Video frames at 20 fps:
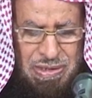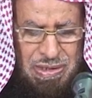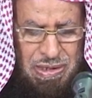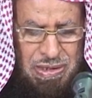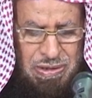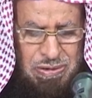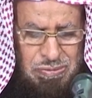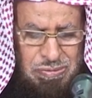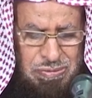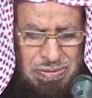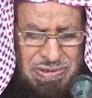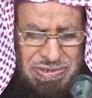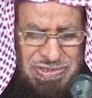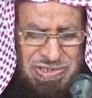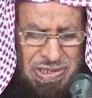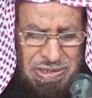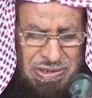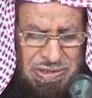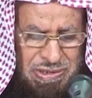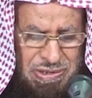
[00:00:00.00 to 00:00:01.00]
عن كل
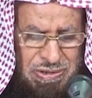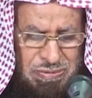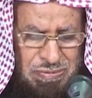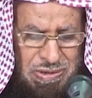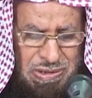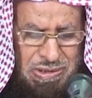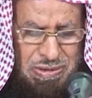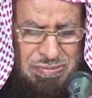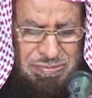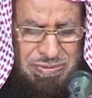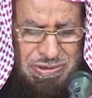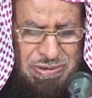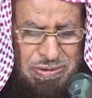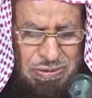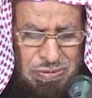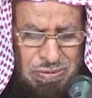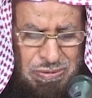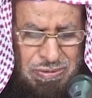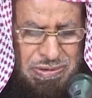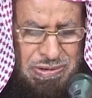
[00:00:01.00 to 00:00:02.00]
صغير وكبير
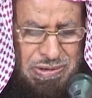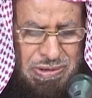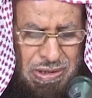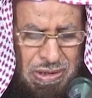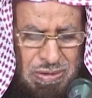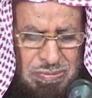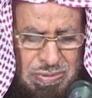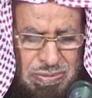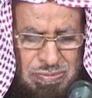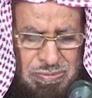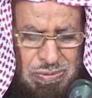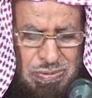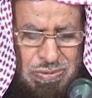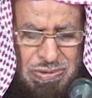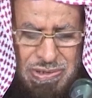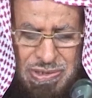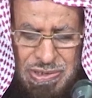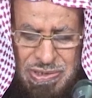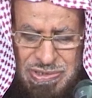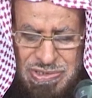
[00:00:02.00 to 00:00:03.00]
حر أو
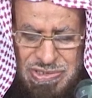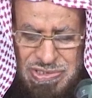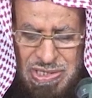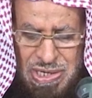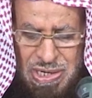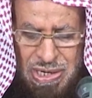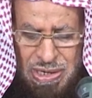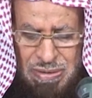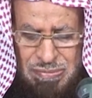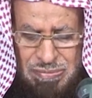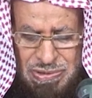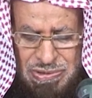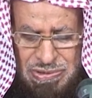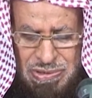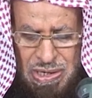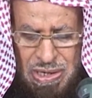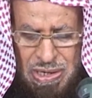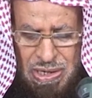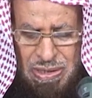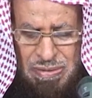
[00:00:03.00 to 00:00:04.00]
مملوك صاعا من
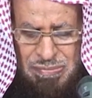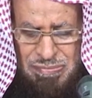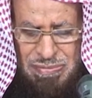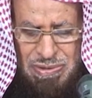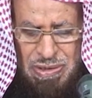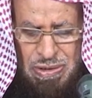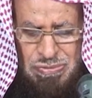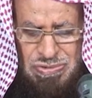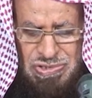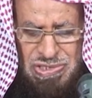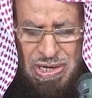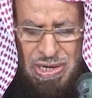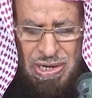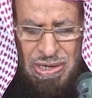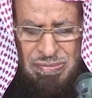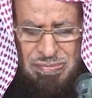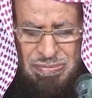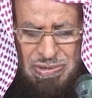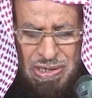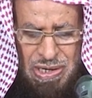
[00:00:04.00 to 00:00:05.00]
طعام أو
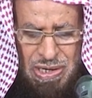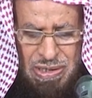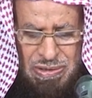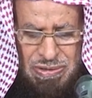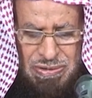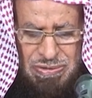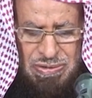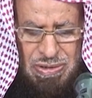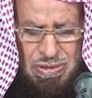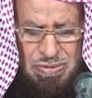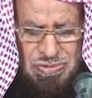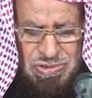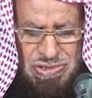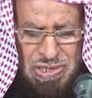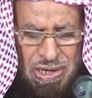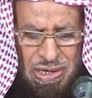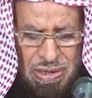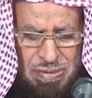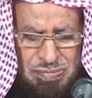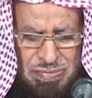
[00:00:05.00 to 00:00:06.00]
صاعا من أقط أو
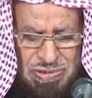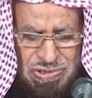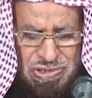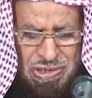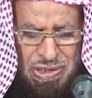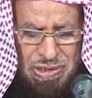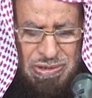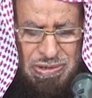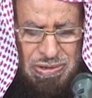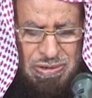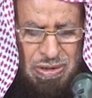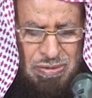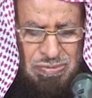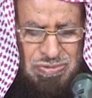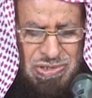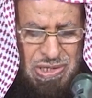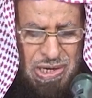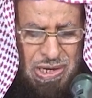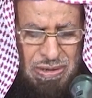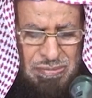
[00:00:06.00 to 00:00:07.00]
صاعا من شعير أو
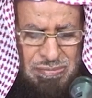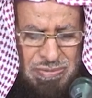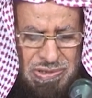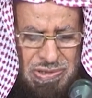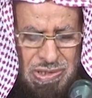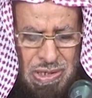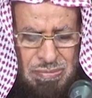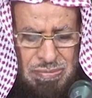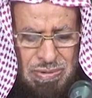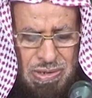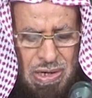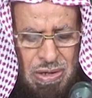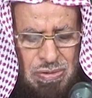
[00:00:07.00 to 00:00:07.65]
صاعا من تمر